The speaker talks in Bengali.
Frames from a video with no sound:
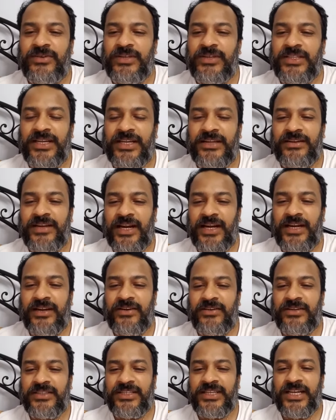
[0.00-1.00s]
করে তার
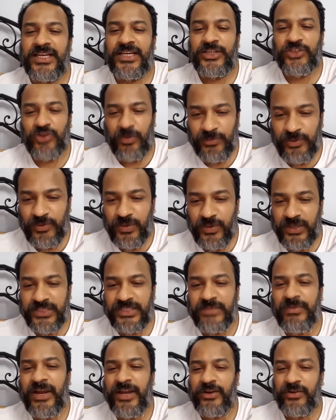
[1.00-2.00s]
রান্নাঘর থেকে একটা শব্দ
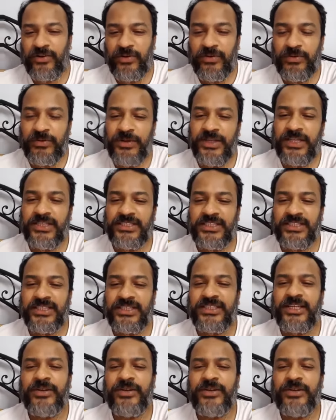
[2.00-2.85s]
আসে মাইক্রোওভেনে যে